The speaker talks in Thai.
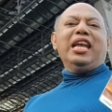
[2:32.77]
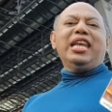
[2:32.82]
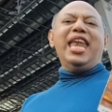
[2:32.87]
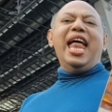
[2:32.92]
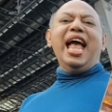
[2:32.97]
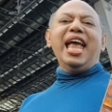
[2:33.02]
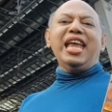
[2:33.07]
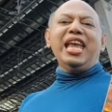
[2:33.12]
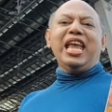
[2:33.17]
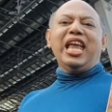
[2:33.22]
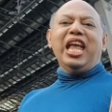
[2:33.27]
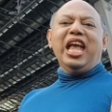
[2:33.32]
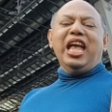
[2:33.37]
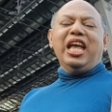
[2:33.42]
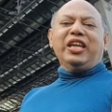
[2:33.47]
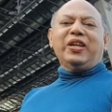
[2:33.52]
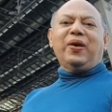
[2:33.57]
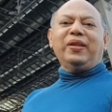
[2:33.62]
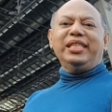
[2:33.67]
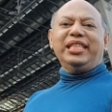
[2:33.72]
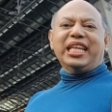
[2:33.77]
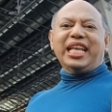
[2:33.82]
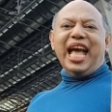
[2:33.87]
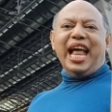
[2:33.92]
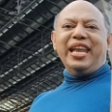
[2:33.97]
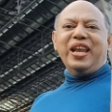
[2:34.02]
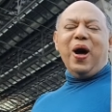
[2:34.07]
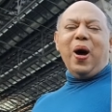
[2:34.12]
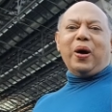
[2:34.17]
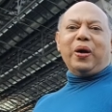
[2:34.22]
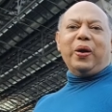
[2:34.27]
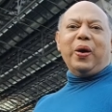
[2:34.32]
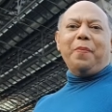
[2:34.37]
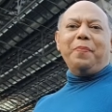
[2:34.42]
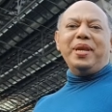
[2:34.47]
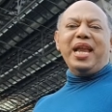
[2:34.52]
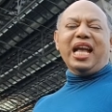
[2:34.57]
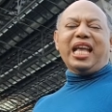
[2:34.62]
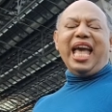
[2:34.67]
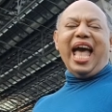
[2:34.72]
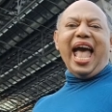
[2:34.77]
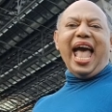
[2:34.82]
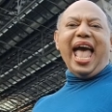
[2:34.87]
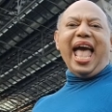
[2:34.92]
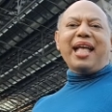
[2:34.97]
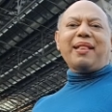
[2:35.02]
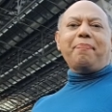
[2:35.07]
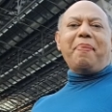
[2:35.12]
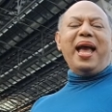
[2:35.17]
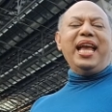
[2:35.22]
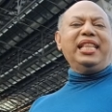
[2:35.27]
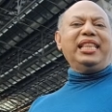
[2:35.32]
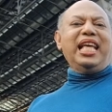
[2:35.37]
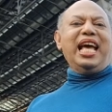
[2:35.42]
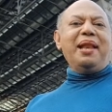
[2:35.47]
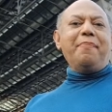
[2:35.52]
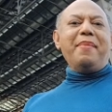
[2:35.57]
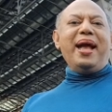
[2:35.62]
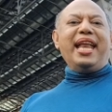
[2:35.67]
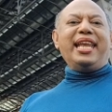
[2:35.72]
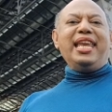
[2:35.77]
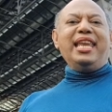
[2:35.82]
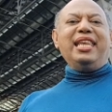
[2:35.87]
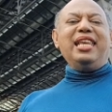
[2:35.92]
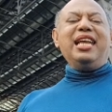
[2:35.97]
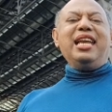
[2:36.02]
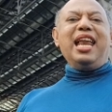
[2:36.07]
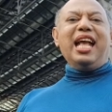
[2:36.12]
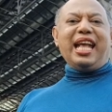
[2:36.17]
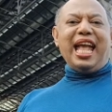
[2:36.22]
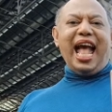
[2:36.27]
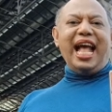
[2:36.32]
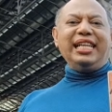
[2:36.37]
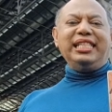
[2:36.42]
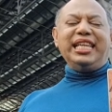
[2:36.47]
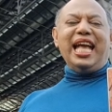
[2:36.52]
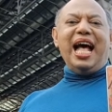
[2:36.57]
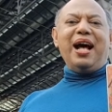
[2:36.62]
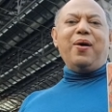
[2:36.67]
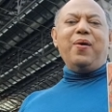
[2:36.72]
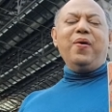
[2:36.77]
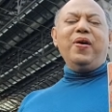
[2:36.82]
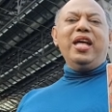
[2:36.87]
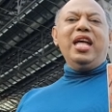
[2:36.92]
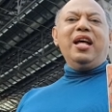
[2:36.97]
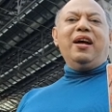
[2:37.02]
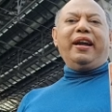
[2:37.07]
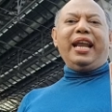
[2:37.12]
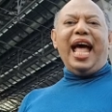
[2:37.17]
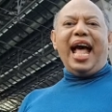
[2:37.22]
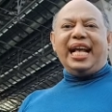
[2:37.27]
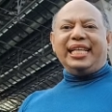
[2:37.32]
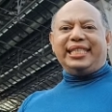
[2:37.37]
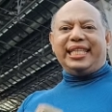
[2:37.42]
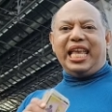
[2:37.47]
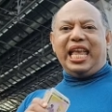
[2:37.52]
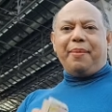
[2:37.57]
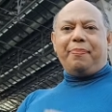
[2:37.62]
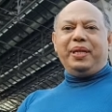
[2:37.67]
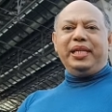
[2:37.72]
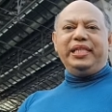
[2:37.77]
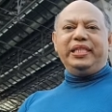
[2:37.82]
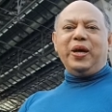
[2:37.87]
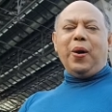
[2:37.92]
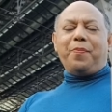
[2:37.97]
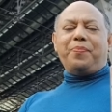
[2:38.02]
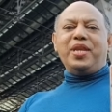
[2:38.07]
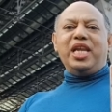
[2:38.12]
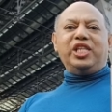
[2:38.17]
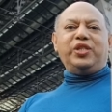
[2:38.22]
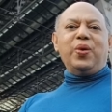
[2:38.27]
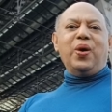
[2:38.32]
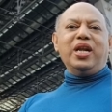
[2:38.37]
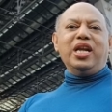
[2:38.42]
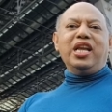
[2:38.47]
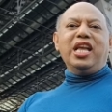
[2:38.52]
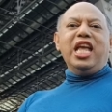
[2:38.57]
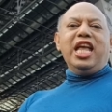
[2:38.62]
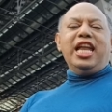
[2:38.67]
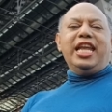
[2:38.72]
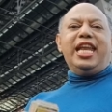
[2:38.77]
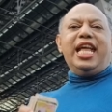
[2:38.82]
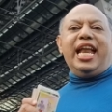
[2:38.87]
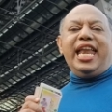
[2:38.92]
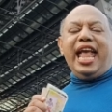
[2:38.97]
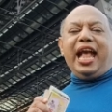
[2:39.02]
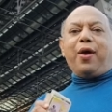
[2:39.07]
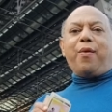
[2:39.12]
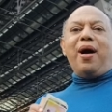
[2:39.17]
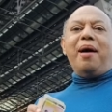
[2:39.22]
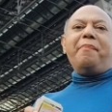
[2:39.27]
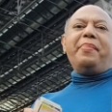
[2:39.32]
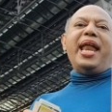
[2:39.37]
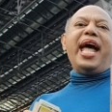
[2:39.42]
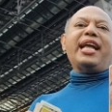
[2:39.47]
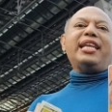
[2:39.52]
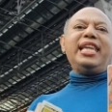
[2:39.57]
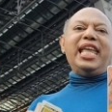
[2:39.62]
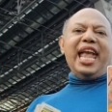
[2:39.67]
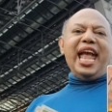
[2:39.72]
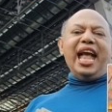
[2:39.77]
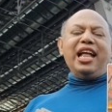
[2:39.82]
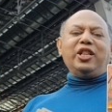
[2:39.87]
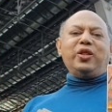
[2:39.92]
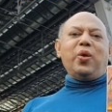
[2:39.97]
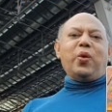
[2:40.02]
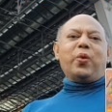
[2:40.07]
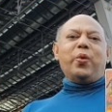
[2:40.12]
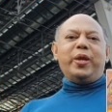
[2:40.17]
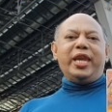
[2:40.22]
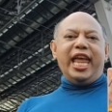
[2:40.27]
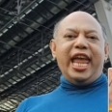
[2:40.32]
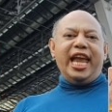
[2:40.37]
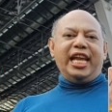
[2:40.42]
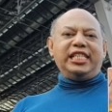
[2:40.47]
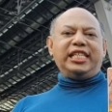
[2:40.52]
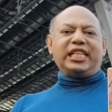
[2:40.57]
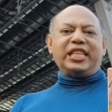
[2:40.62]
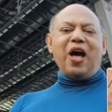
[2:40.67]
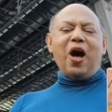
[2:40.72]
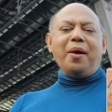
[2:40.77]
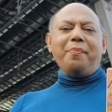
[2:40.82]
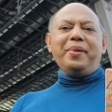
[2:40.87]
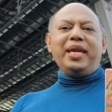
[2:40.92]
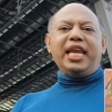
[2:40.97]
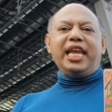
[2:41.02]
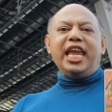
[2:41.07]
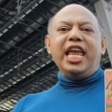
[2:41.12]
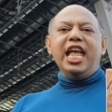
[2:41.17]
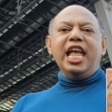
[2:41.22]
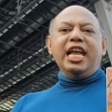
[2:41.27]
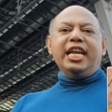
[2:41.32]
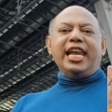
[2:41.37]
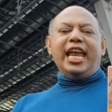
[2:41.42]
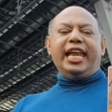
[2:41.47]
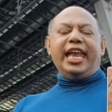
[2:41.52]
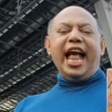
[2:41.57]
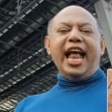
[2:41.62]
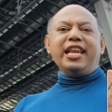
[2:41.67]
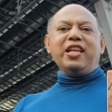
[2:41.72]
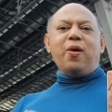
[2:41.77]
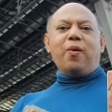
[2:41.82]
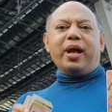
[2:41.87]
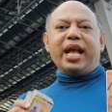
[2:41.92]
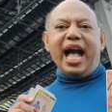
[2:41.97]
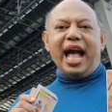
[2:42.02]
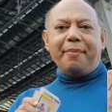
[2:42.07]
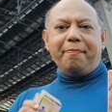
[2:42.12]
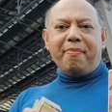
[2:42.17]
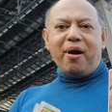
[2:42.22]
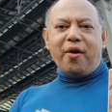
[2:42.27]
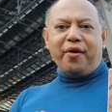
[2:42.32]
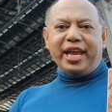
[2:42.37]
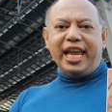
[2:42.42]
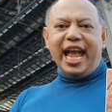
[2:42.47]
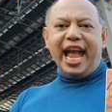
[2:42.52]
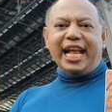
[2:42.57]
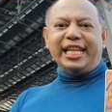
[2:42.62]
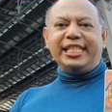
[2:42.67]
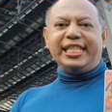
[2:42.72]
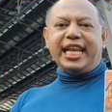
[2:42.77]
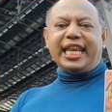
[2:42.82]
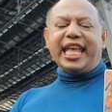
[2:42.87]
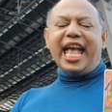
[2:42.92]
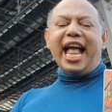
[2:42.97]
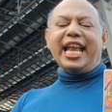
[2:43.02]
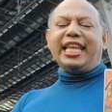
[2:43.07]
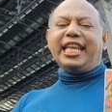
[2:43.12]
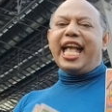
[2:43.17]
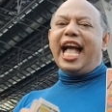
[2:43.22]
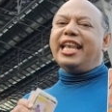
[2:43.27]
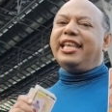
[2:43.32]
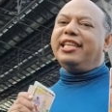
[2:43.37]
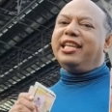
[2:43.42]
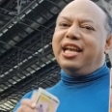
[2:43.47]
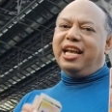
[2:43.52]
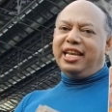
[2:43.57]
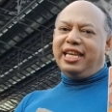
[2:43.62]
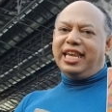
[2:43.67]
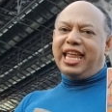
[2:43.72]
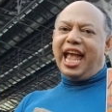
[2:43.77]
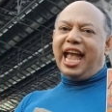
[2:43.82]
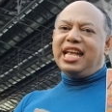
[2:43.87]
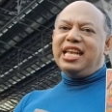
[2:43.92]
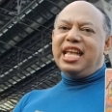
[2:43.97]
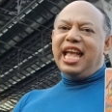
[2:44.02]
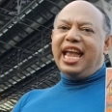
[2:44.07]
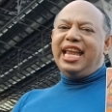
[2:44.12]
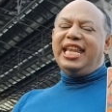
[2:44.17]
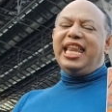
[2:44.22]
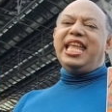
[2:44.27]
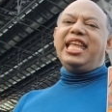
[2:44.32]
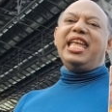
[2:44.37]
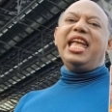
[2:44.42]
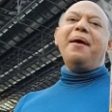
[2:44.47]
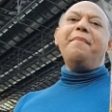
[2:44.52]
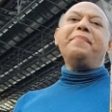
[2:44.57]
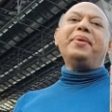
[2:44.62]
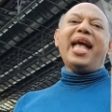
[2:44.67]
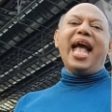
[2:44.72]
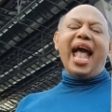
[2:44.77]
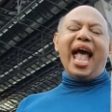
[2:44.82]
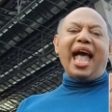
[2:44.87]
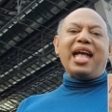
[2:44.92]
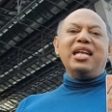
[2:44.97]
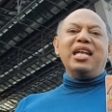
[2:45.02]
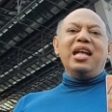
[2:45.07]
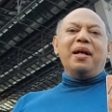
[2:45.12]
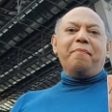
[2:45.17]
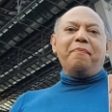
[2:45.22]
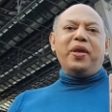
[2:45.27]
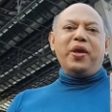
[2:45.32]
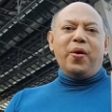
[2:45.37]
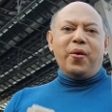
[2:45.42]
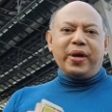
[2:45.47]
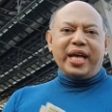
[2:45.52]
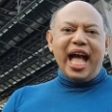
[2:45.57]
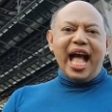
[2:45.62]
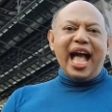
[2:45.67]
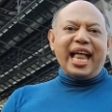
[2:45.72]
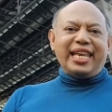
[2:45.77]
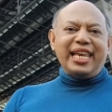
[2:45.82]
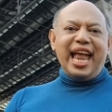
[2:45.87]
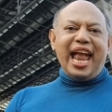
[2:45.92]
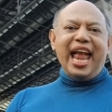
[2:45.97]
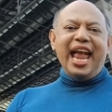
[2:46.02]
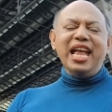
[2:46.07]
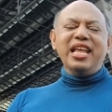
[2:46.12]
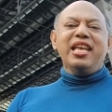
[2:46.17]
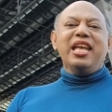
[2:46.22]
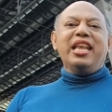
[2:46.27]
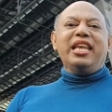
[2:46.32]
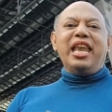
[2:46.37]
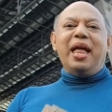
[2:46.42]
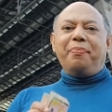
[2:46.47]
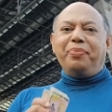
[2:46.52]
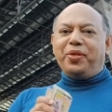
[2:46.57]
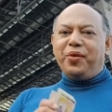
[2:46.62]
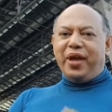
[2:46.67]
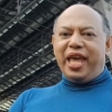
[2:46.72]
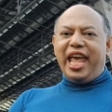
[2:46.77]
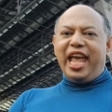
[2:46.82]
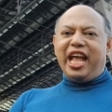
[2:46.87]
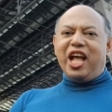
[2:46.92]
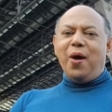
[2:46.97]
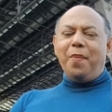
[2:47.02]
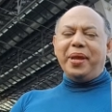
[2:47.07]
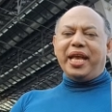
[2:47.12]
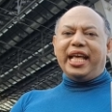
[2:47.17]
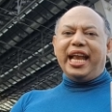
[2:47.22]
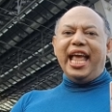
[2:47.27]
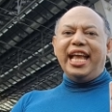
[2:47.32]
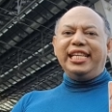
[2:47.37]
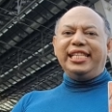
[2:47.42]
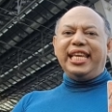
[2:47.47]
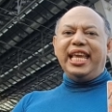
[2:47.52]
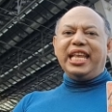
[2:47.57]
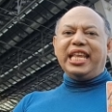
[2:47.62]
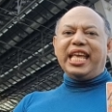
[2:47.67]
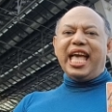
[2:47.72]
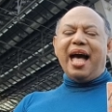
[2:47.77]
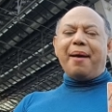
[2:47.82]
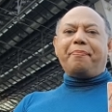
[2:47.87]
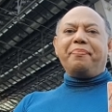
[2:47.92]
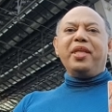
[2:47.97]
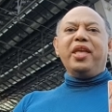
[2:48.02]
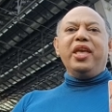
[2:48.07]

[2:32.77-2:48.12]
ได้ทศกัณฐ์ออกรบนะคะไพ่เตือนมานิดนึงนะคะชาวราศีพฤษภในช่วงเดือนแห่งความรักนี้ตัวคุณเองจะต้องมีในด้านของการบริหารจัดการการเงินเนี่ยให้ดีเยี่ยมค่ะ มีโอกาสนะนำตัวเองเข้าไปใกล้ชิดกับ